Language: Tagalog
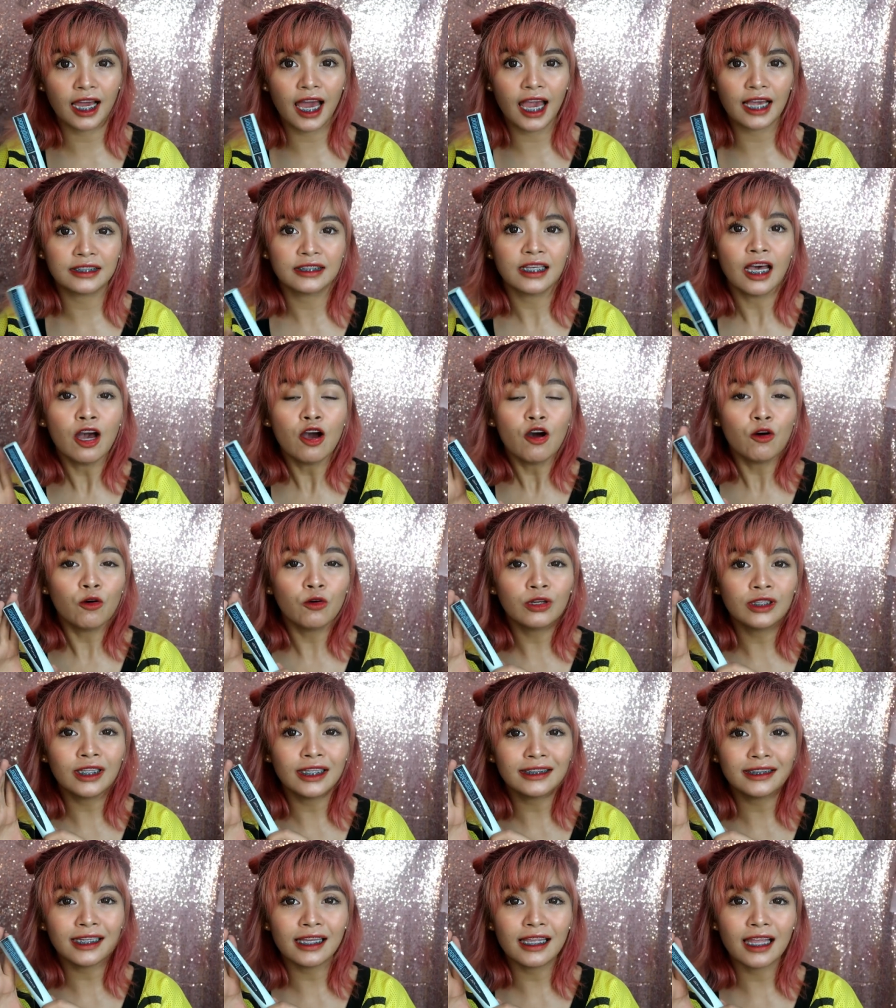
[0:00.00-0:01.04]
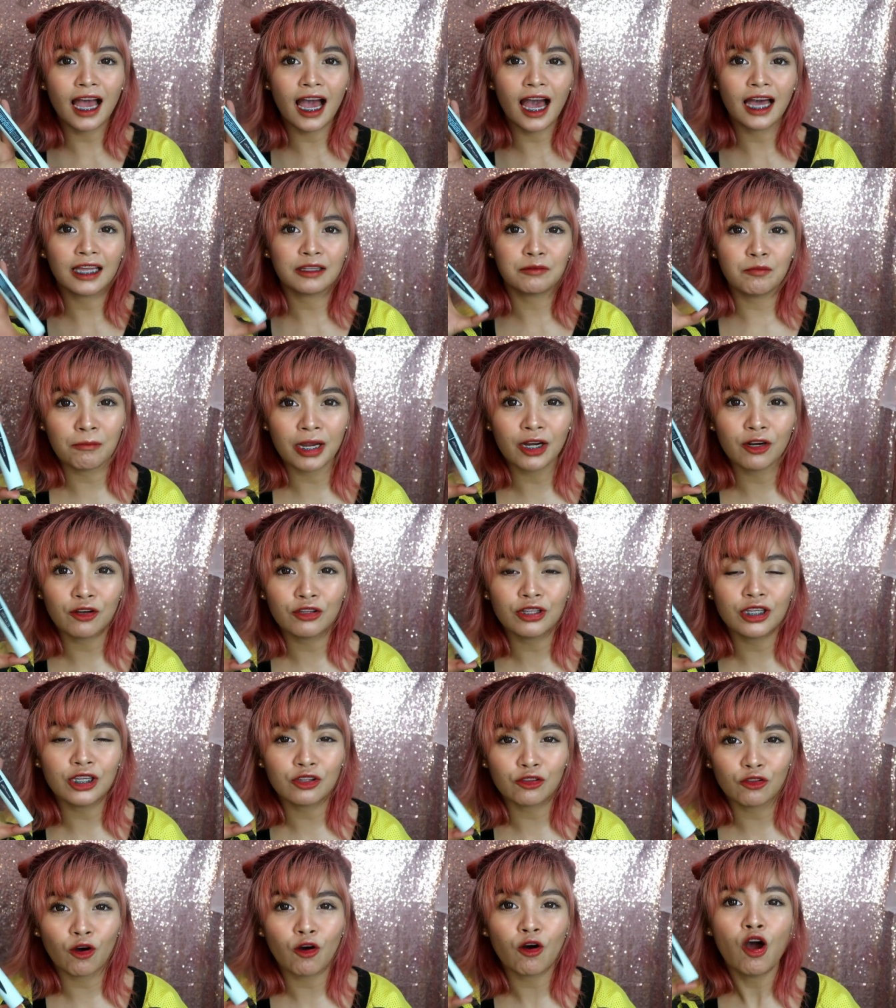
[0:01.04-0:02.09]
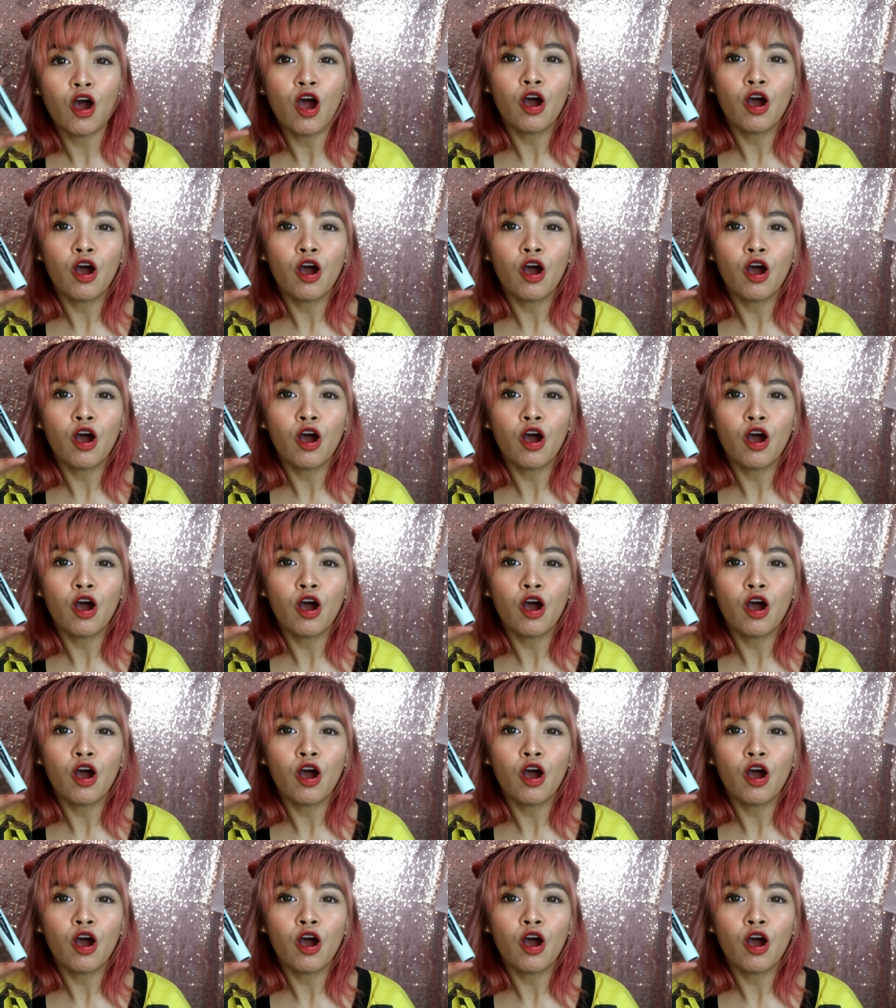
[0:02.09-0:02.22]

guys? Una sa lahat, meron itong